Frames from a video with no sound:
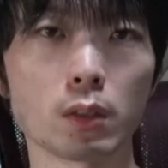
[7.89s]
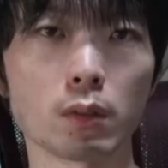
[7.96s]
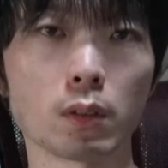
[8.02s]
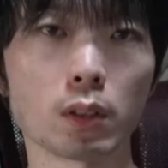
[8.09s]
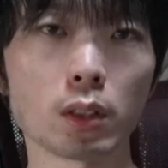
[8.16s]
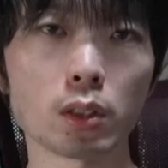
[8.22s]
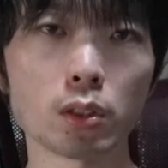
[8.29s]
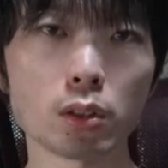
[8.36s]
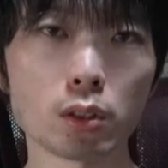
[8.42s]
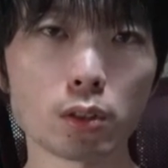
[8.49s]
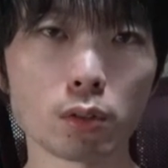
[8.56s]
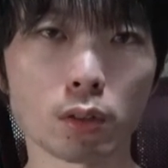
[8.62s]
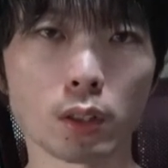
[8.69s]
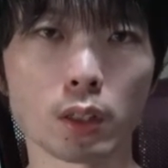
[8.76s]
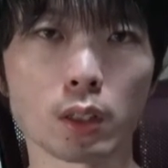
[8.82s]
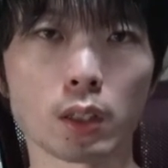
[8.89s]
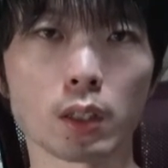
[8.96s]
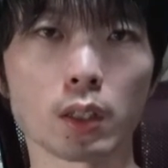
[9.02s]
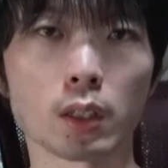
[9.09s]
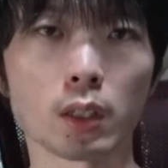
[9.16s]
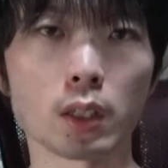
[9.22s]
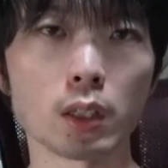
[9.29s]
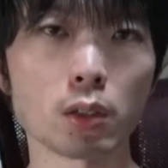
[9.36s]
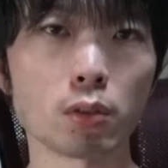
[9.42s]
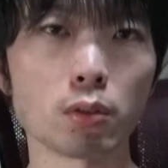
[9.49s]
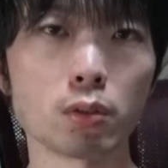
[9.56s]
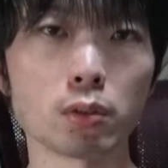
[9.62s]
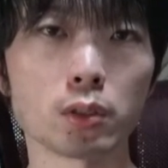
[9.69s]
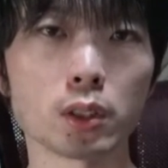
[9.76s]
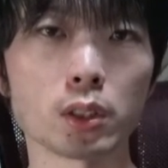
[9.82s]
私自身の部屋が
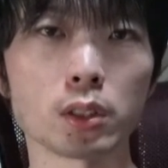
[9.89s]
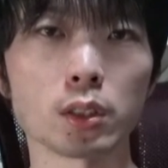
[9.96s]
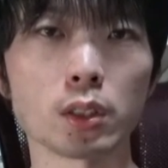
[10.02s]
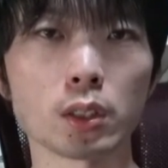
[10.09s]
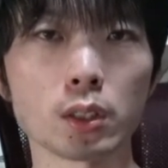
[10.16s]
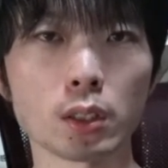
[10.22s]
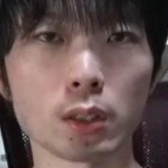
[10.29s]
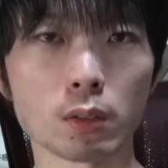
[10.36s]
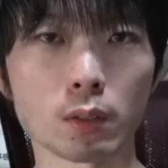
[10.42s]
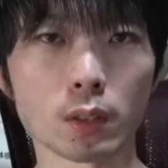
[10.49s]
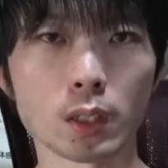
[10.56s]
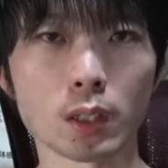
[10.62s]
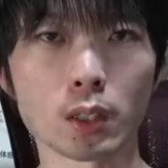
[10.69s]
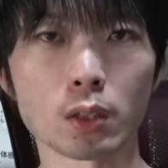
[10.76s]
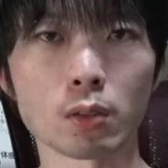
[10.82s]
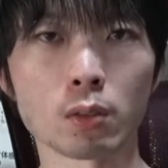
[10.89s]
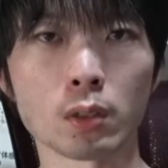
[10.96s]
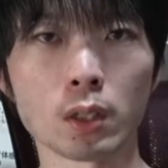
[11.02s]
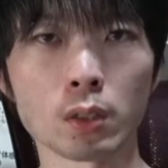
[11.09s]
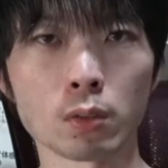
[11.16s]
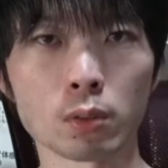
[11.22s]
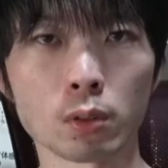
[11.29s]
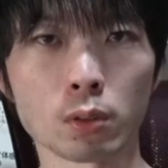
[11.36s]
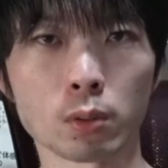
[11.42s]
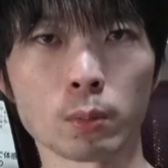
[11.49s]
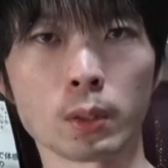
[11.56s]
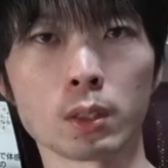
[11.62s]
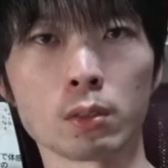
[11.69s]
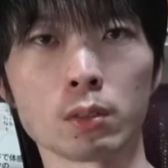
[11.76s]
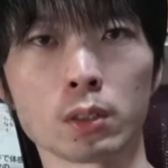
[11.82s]
エアコンを設置できないような環境であるってこと
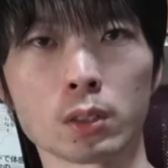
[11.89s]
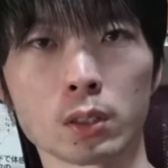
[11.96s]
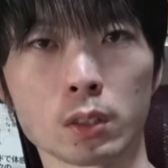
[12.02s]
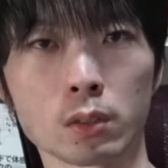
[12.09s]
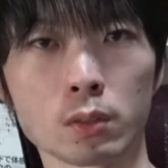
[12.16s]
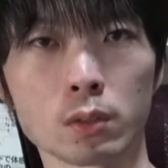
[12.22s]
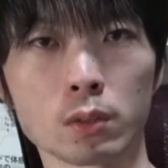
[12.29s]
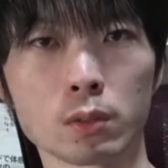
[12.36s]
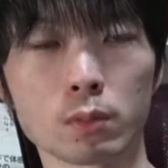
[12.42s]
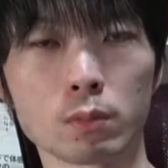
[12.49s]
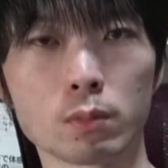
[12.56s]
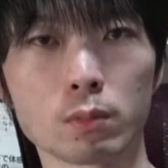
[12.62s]
もあるんですけど、